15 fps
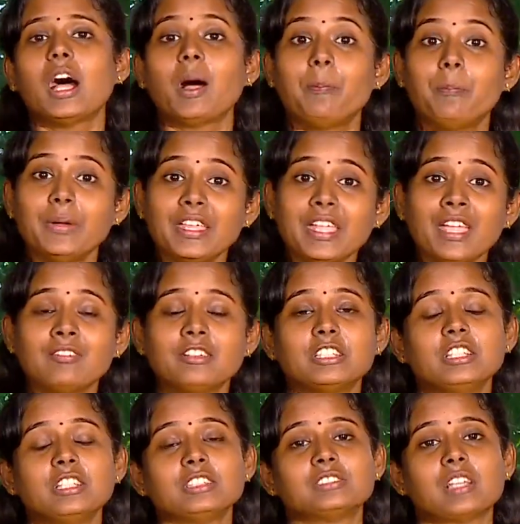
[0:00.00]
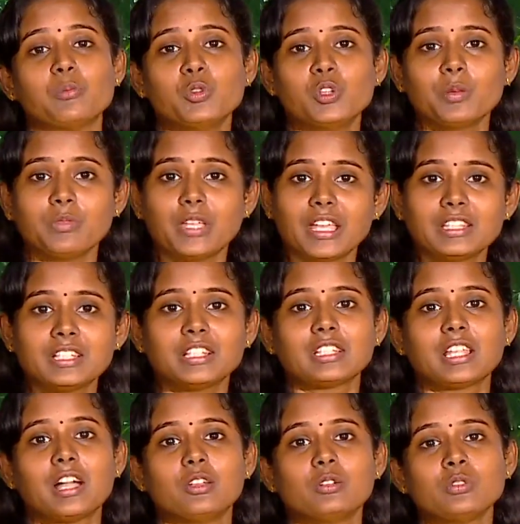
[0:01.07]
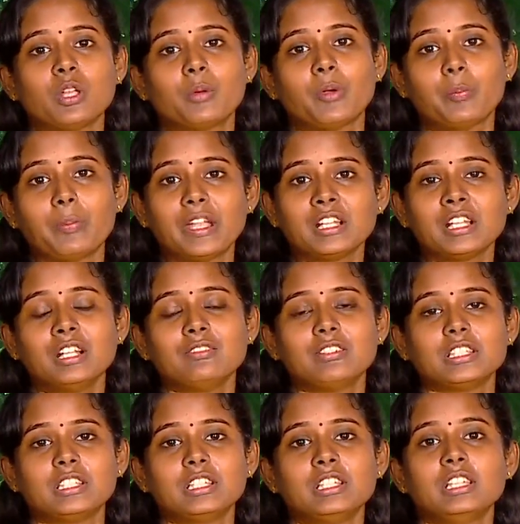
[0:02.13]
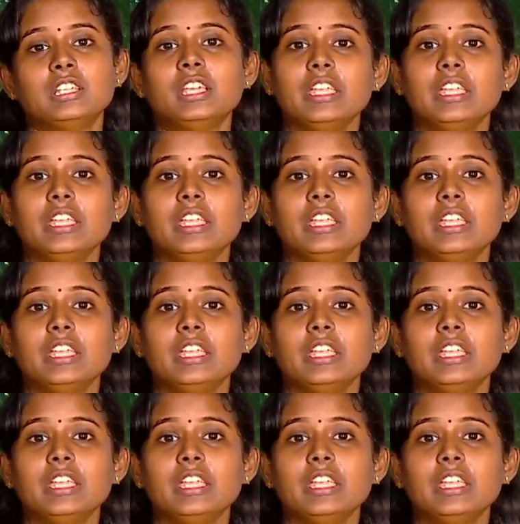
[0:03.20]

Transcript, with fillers: அப்படியே வந்து இந்த சமூகம் ஏற்றுக்கிட்டாலும் நம்ம பெண்கள் வந்து